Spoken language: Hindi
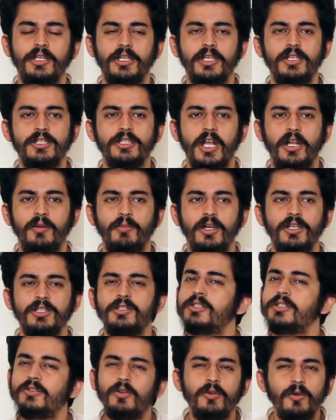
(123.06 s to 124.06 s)
जगह चार
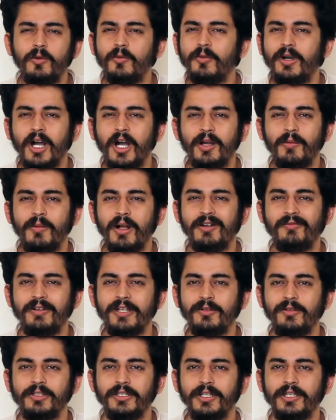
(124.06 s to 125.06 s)
पांच जो हर बार
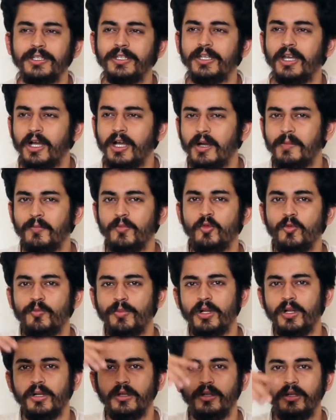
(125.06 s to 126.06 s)
वही होता है कि हाँ हम
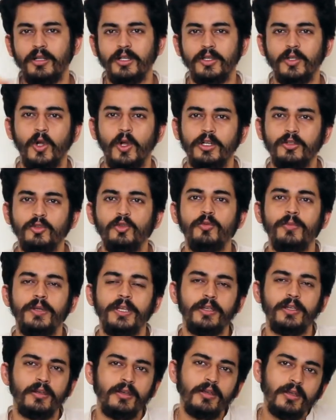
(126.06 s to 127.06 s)
ऊपर नॉर्थ
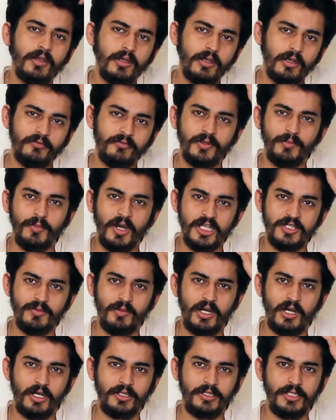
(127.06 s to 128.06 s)
घूमेंगे फिर पांच
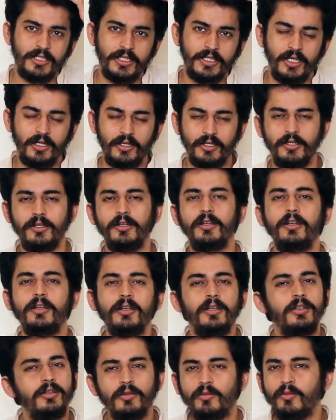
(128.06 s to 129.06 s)
पहाड़ देख के आ
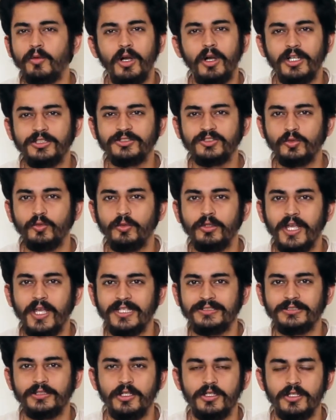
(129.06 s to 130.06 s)
गए तो वो हर स्कूल का
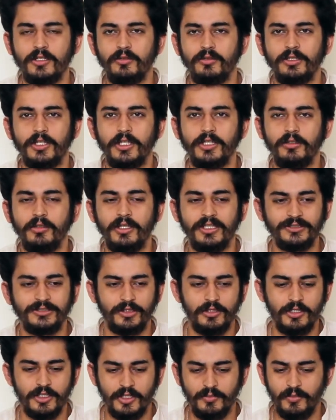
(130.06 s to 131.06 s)
एक्सकर्शन होता है तो
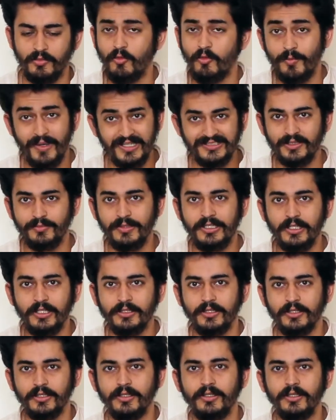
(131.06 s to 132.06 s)
एक्सकर्शन में वो पैसे भी
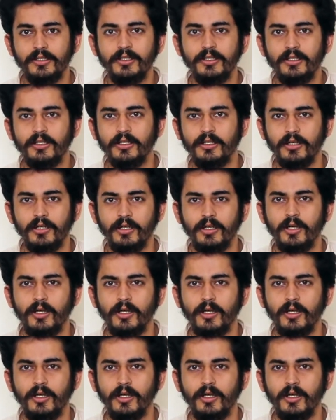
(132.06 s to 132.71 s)
लेते हैं आ,